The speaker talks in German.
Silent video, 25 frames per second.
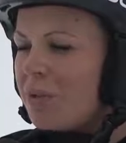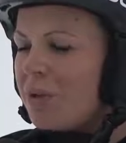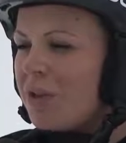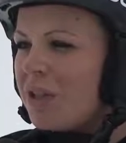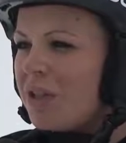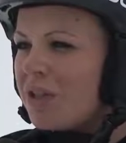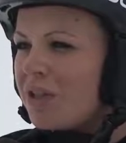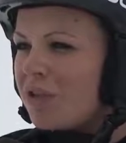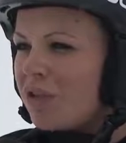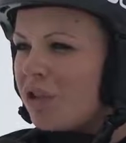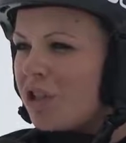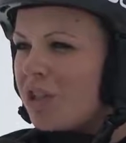in
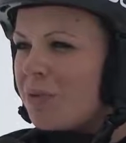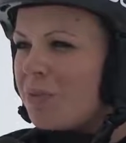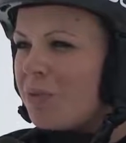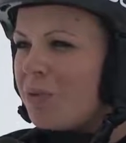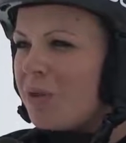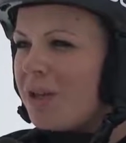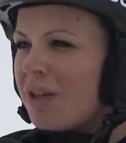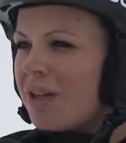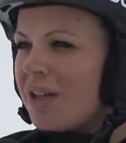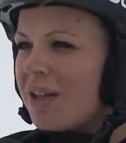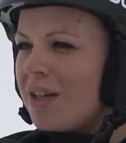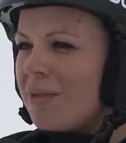
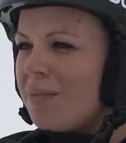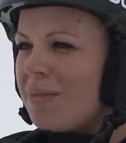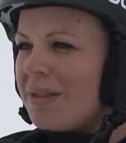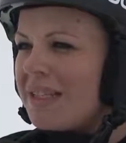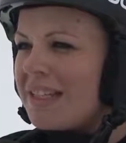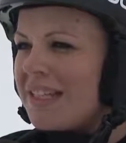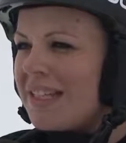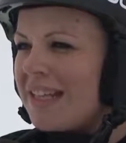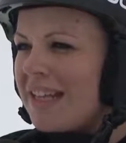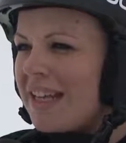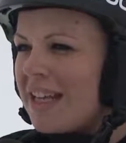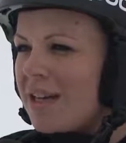Salzburg ein
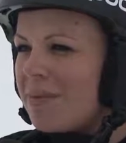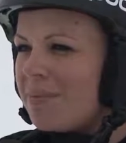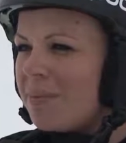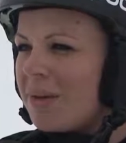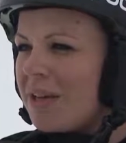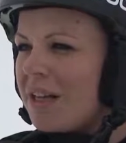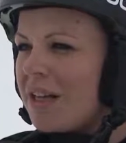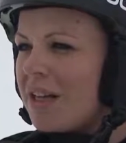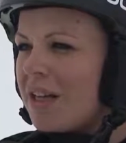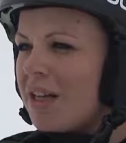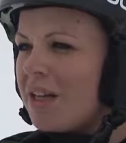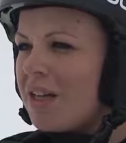bisschen näher
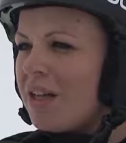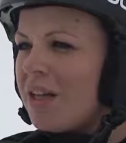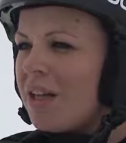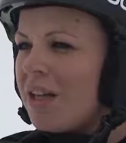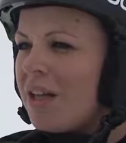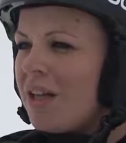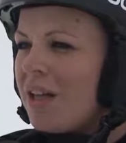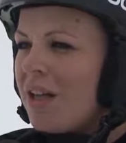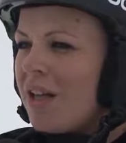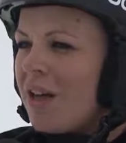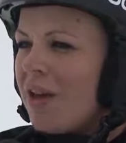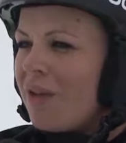bringen,
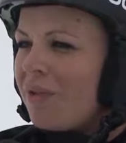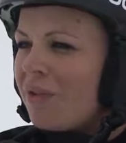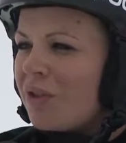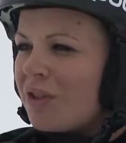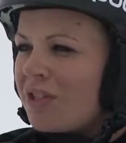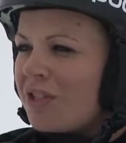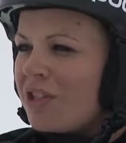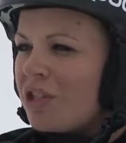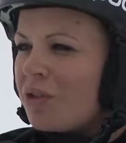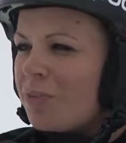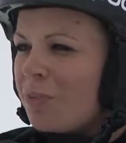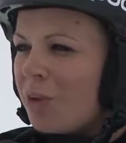was
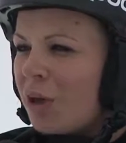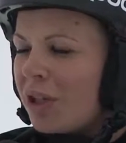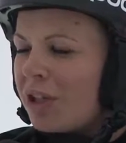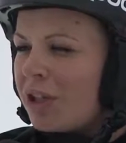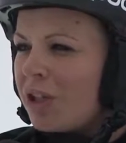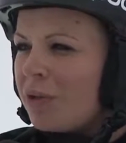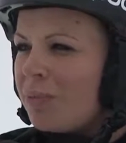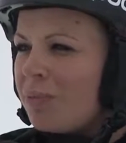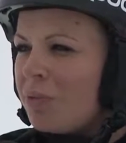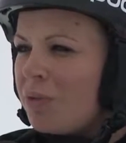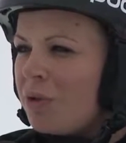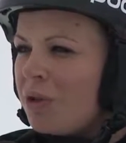die
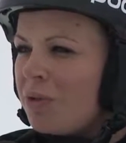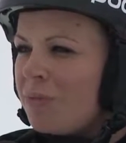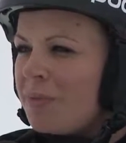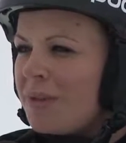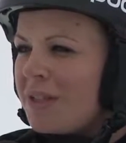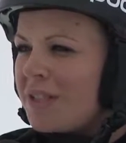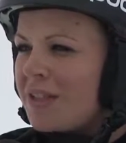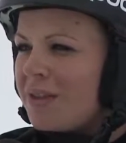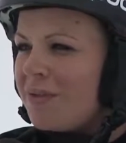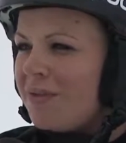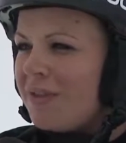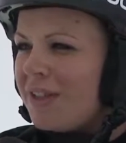Sportart
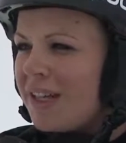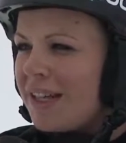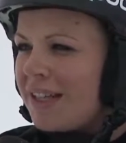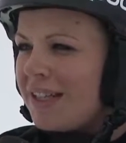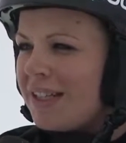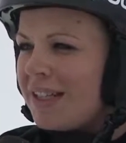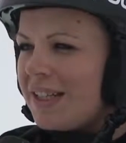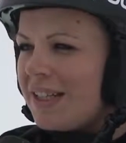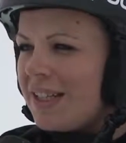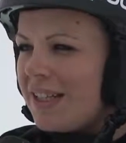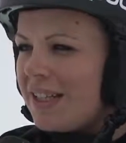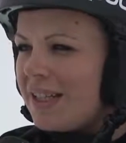Buckelpisten
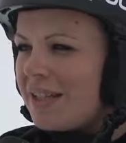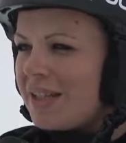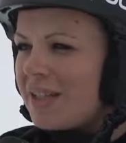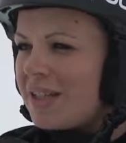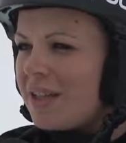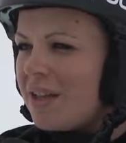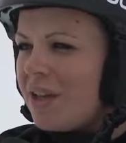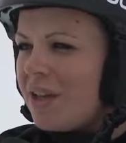wirklich ist